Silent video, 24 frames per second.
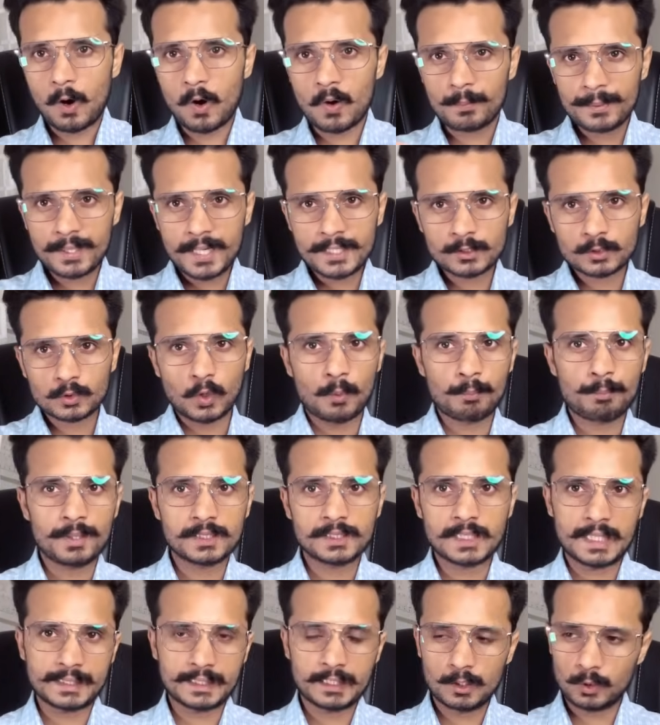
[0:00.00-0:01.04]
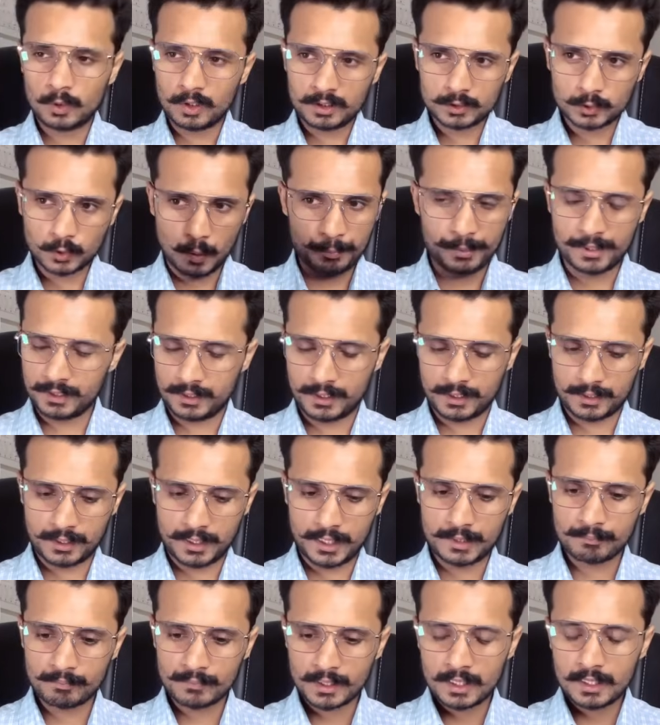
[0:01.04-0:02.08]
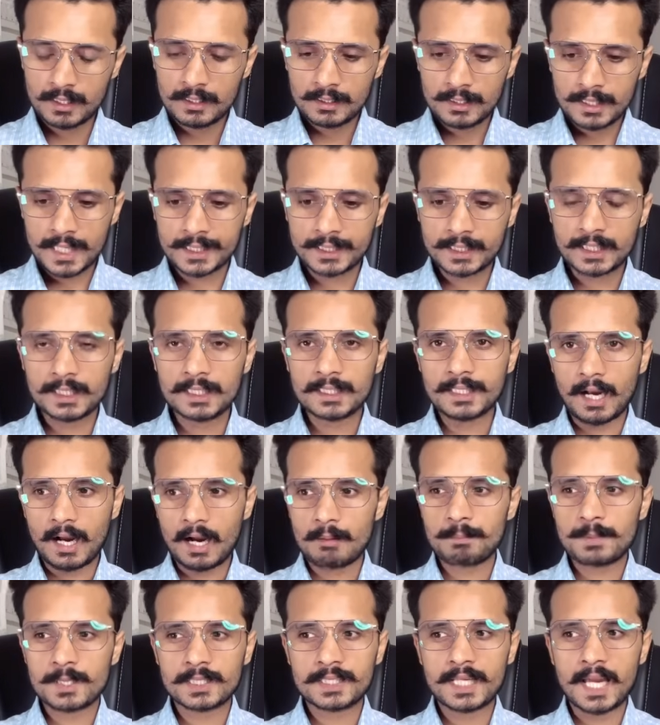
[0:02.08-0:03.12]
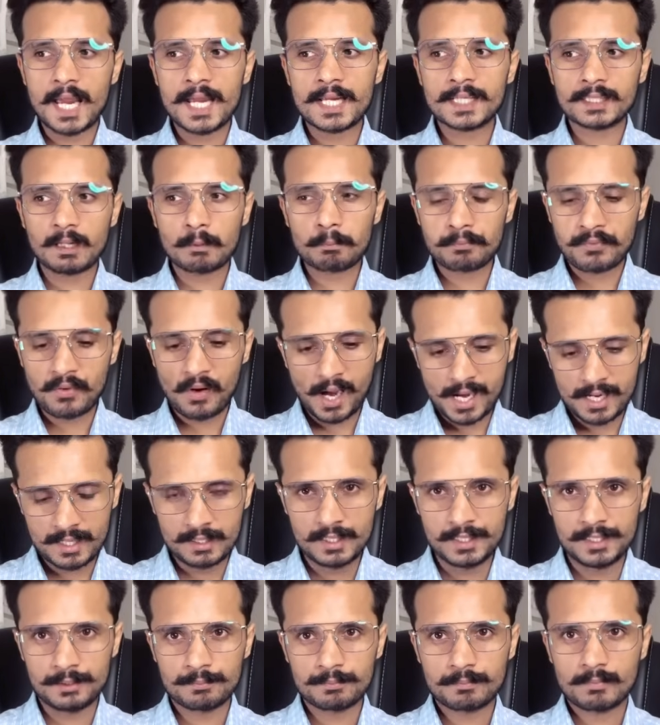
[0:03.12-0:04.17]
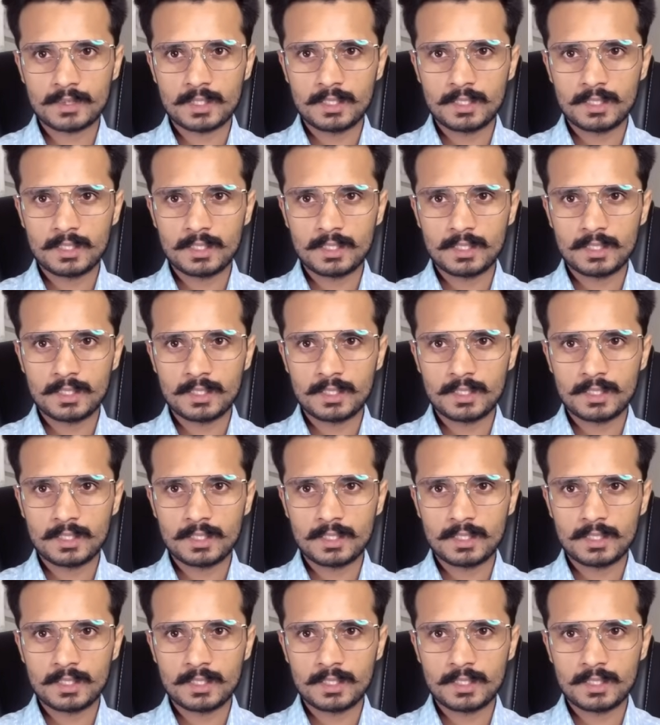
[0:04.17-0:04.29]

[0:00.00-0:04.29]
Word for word: ऑफलाइन शॉप पे जाके लोग शॉपिंग कर रहे हैं लेकिन यहाँ पे क्या है कि अब फाइनली